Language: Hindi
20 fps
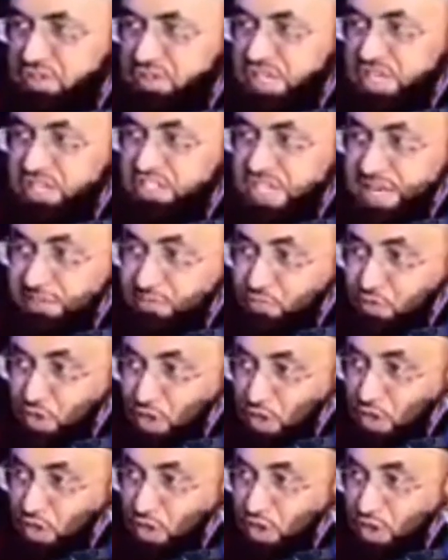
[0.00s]
यानी जब
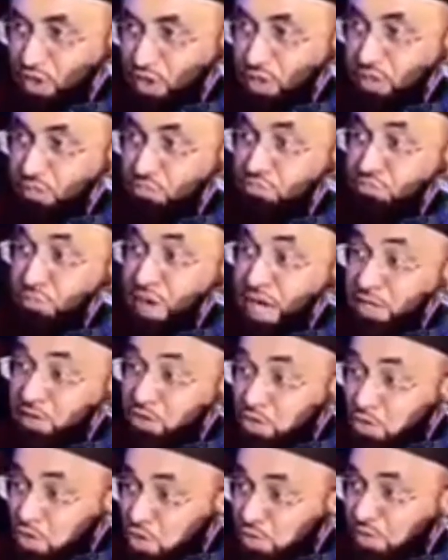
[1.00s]
वो
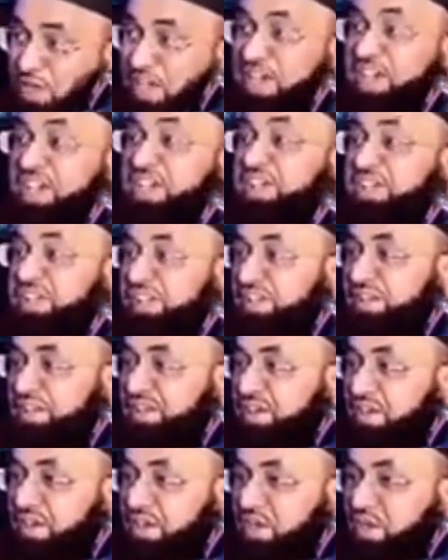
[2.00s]
मासूम है
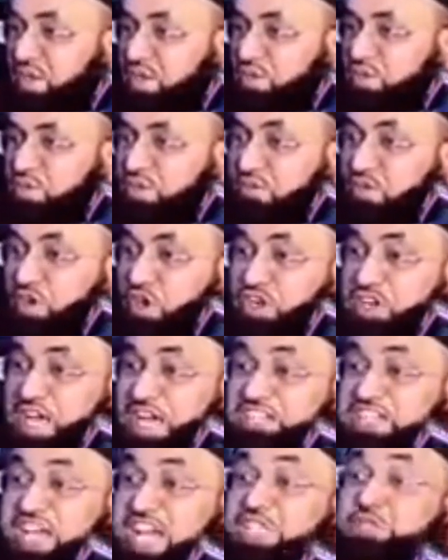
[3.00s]
तो वो
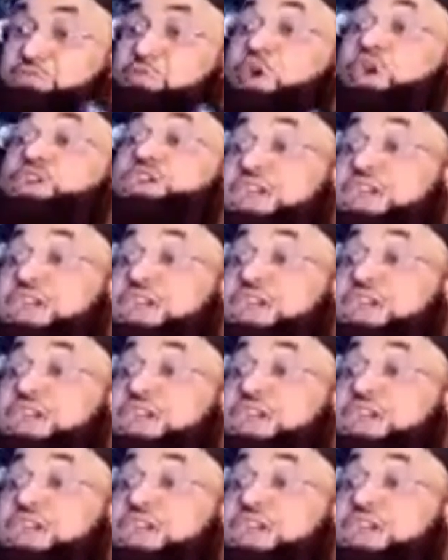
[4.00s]
नाजायज बोल